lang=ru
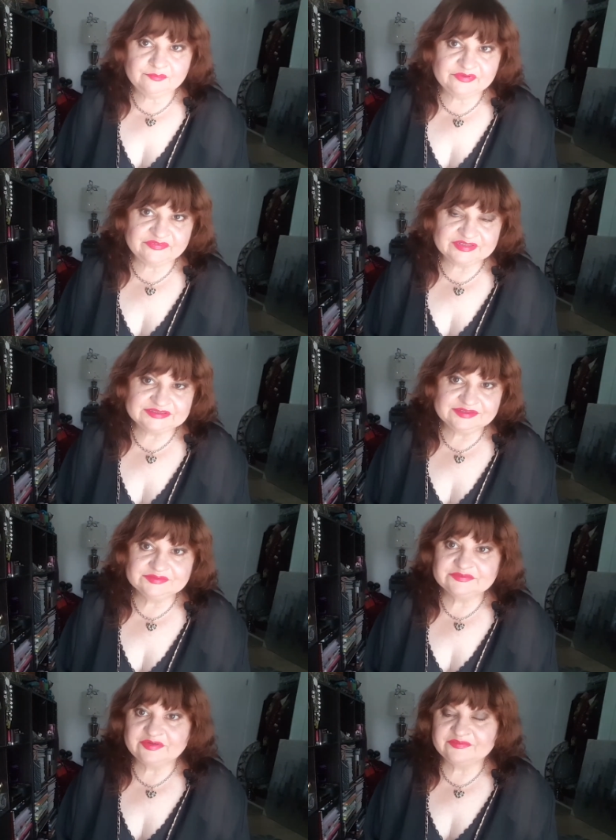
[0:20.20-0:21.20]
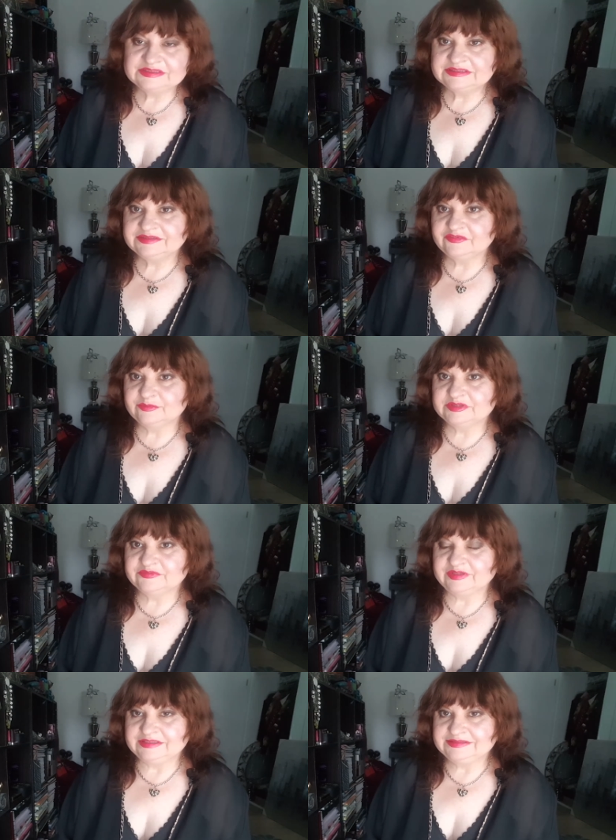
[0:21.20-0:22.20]
Привет всем, с вами ваша Сила
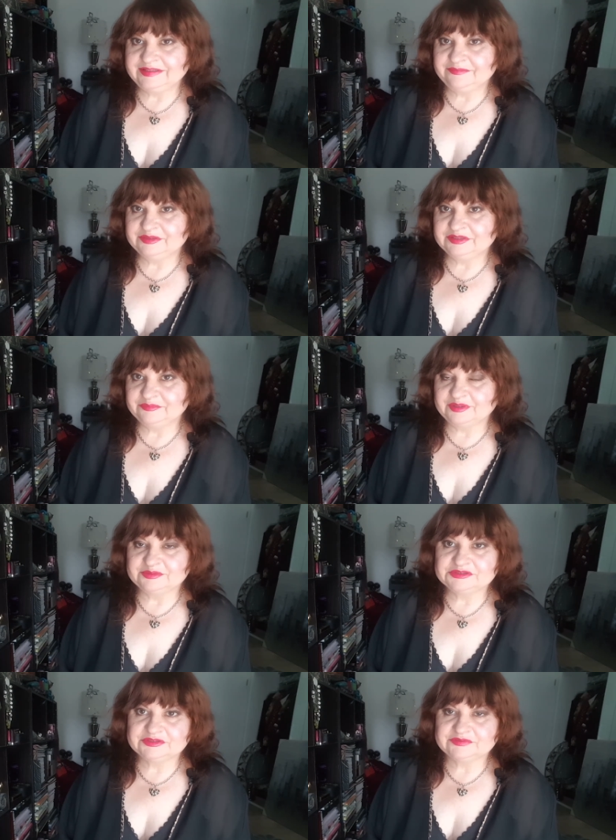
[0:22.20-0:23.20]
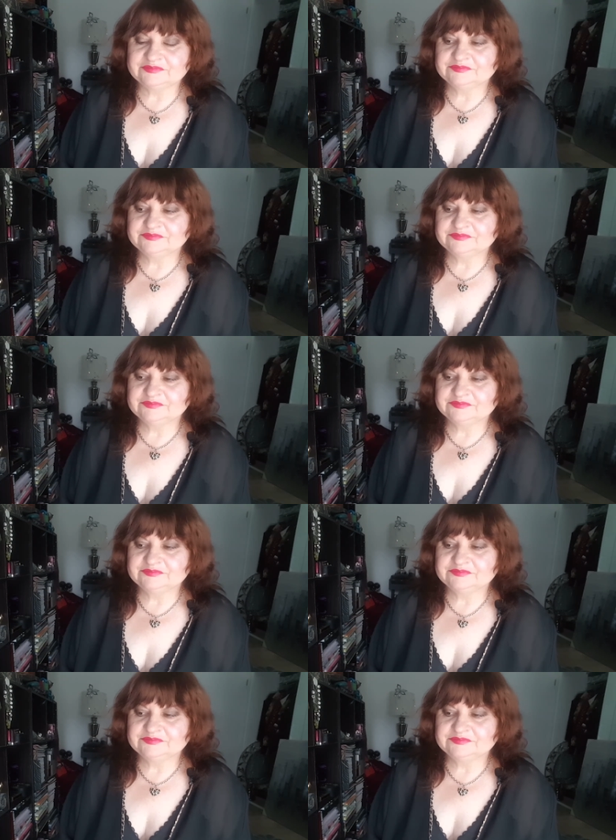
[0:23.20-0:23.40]
Butterfly, серебряная бабочка.